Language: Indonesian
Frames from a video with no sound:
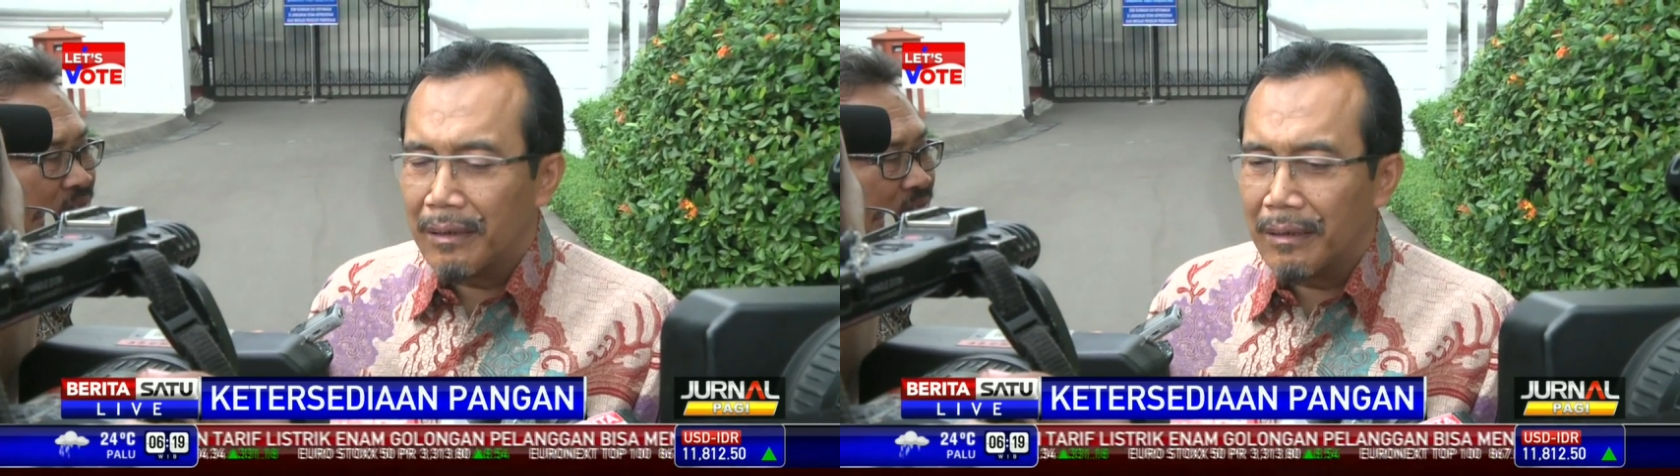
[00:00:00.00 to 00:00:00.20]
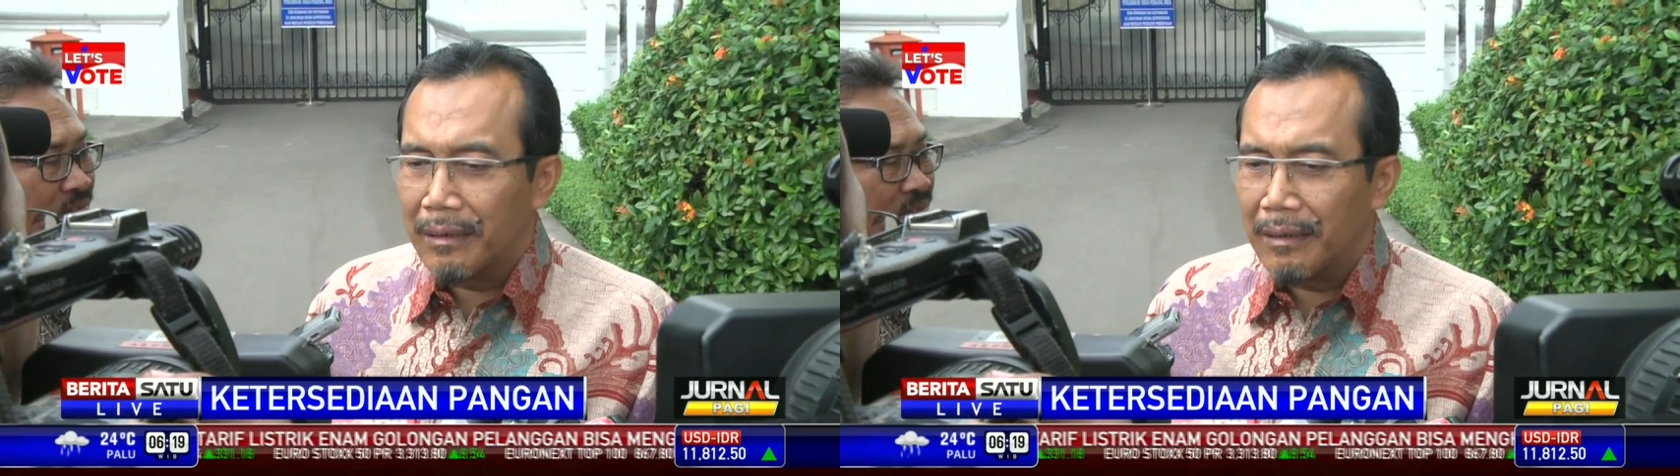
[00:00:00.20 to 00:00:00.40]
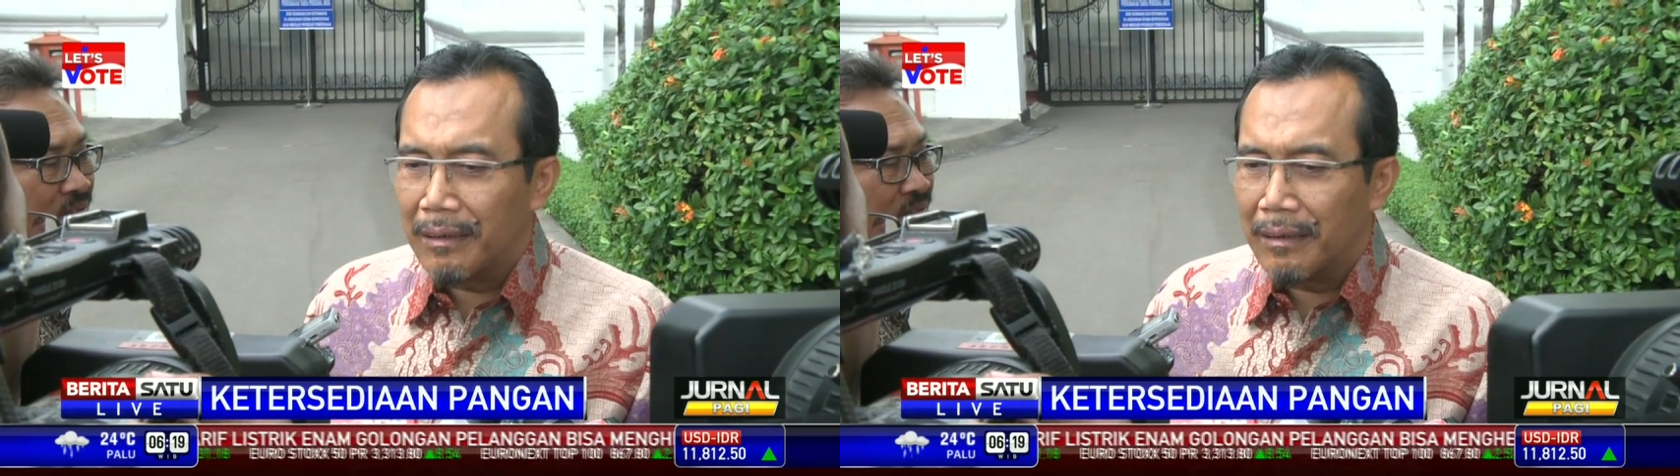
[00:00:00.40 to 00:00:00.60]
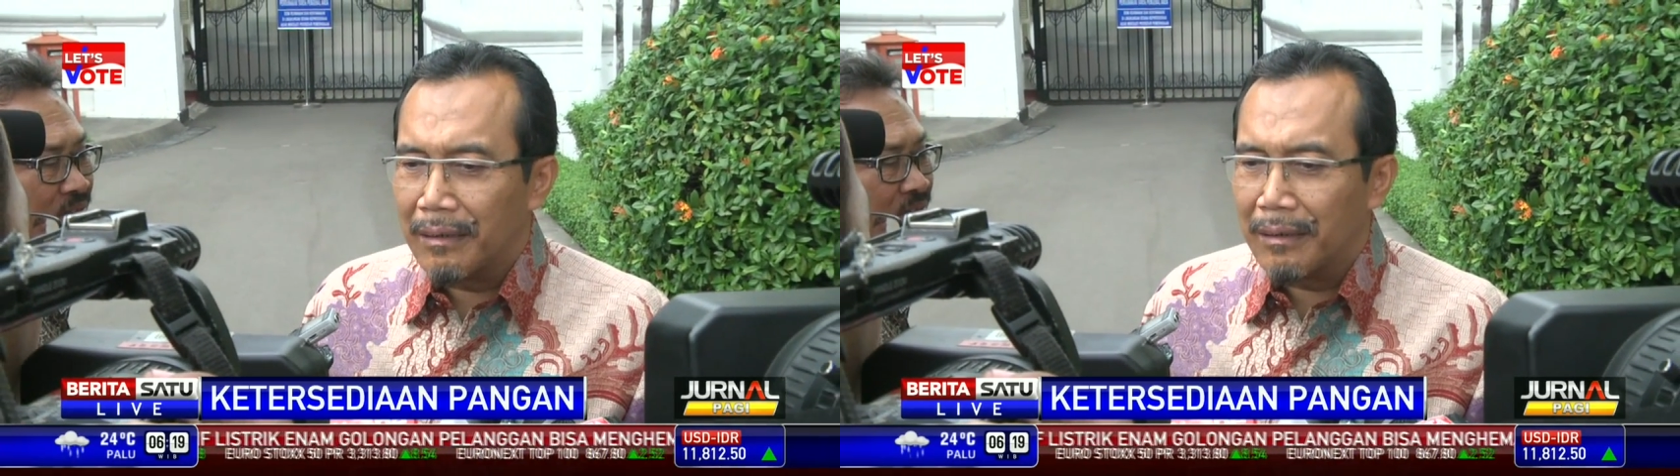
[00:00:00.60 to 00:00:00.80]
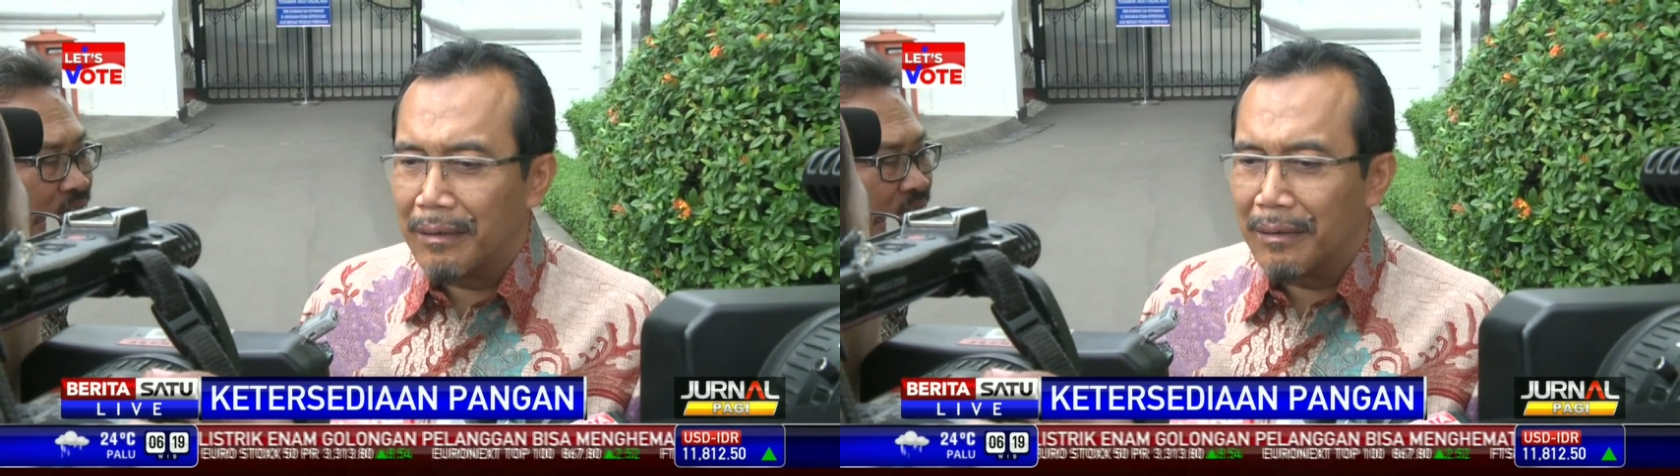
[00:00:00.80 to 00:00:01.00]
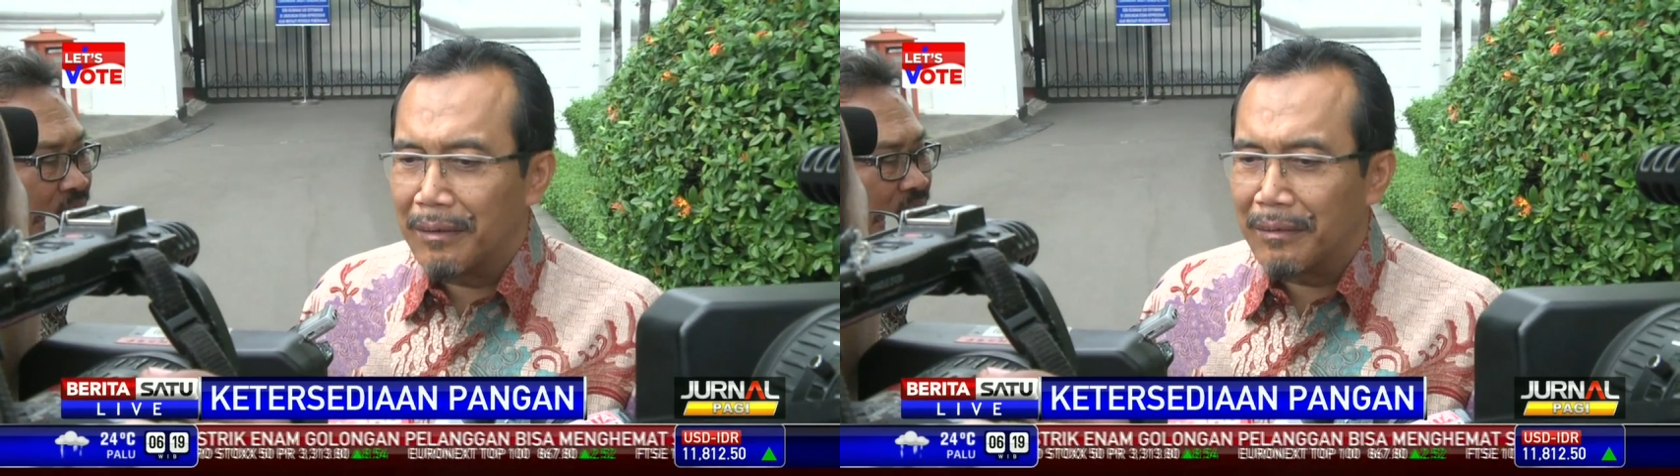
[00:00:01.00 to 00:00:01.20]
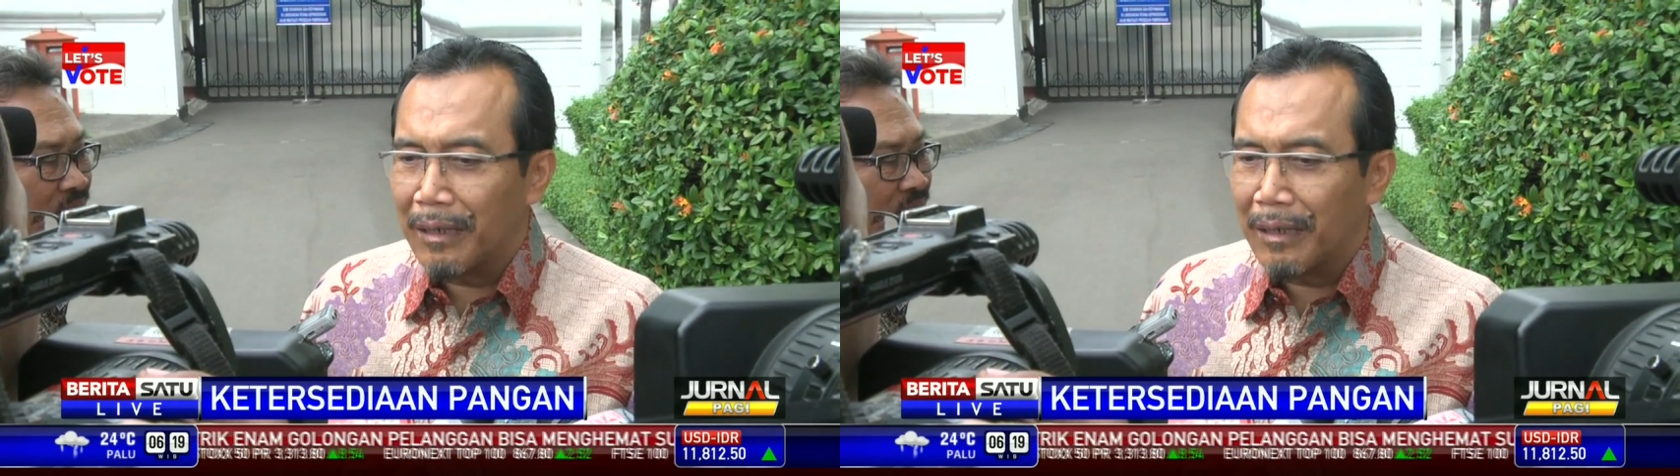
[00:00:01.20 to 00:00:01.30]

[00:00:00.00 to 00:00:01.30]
Uh,